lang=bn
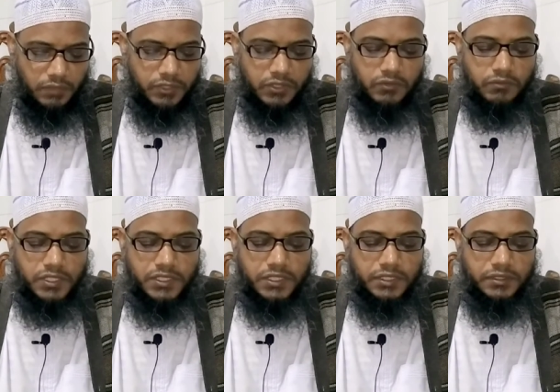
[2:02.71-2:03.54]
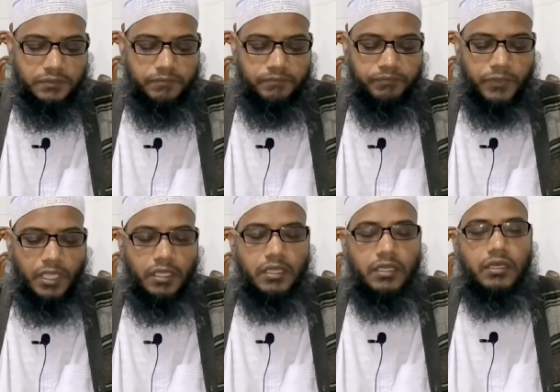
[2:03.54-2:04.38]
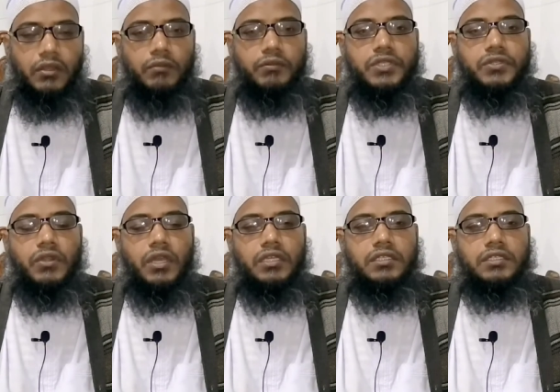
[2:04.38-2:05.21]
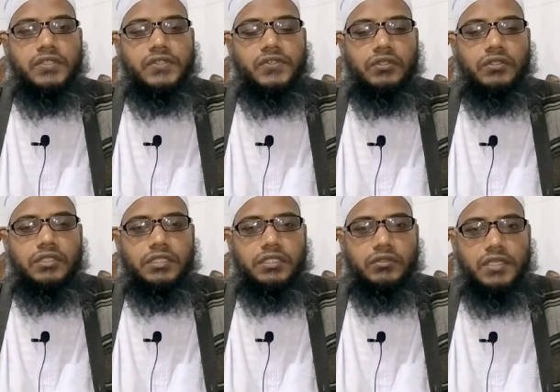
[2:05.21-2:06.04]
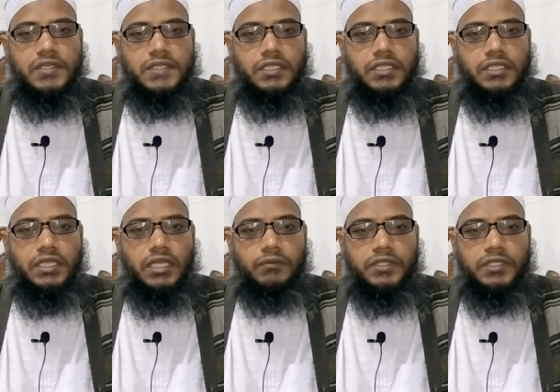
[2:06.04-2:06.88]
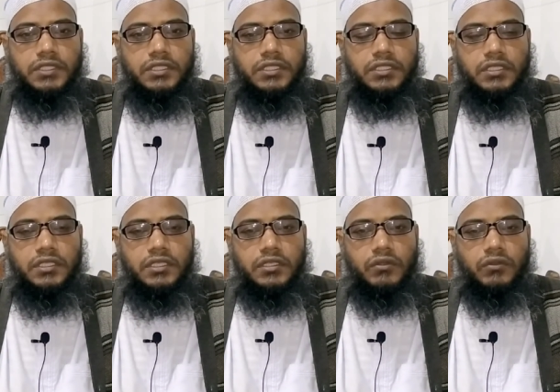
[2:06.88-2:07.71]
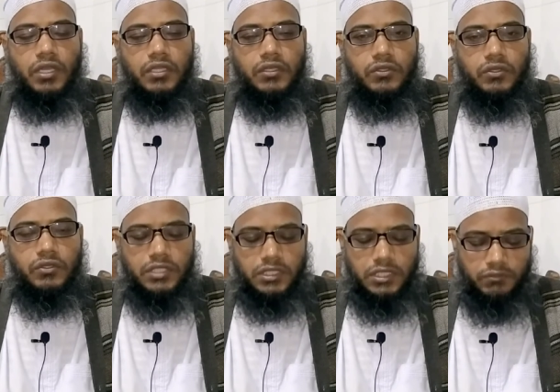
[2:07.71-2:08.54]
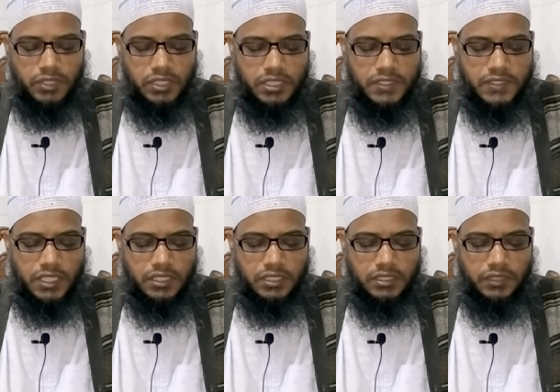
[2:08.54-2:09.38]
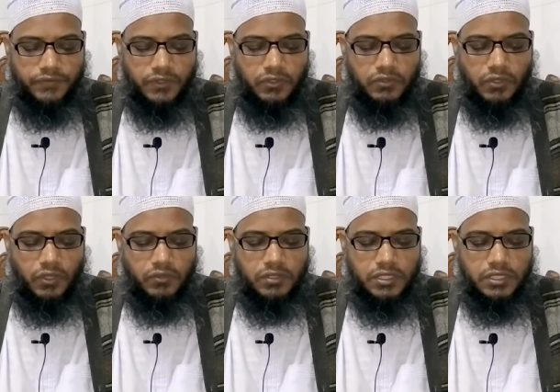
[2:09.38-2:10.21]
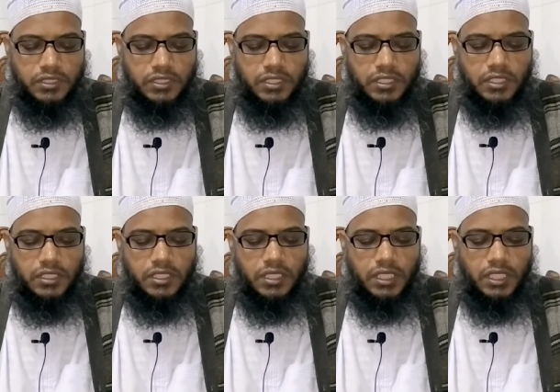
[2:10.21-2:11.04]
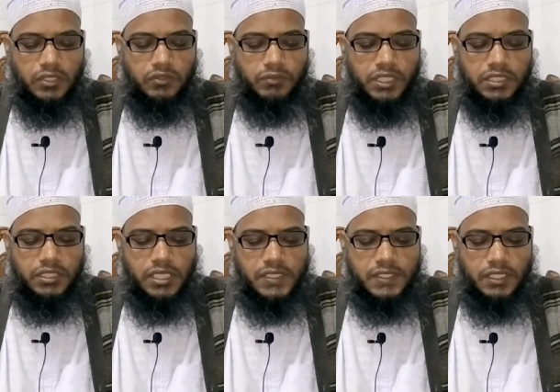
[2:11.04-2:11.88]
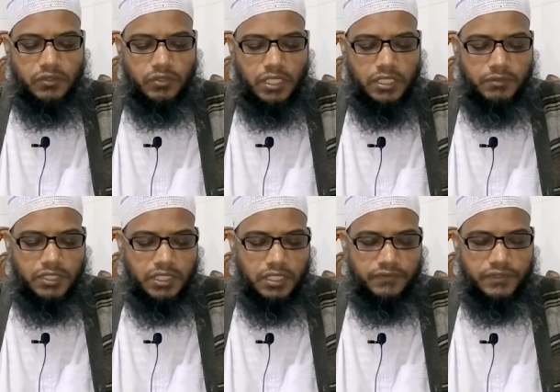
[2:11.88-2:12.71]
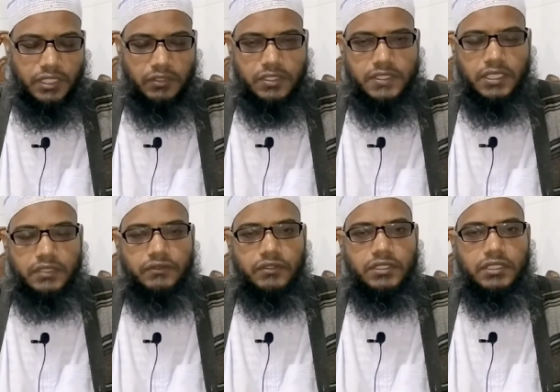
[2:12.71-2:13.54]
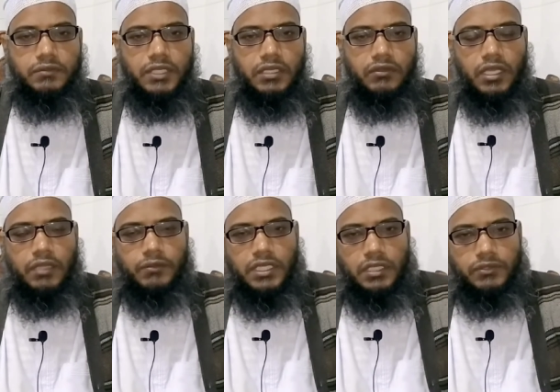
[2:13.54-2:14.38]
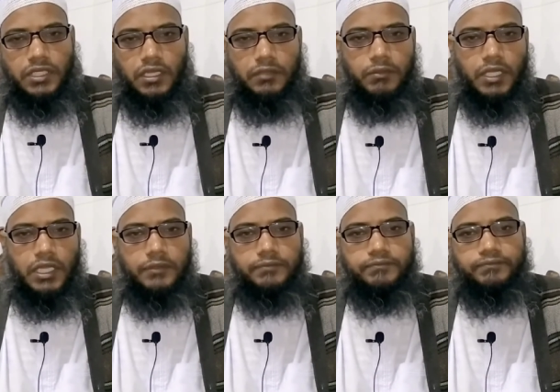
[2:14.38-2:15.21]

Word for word: হামিদুম মজিদ রব্বিশরাহ সৌদরি সদরি ওয়াসিরলি আমরি ওয়াহলুল উকদাতা মিন লিসানি ইয়াফকাহু কওলি আল্লাহুম্মা ইন্নী আসআলুকা ইলমান নাফিয়া ওয়া রিজকান ওয়া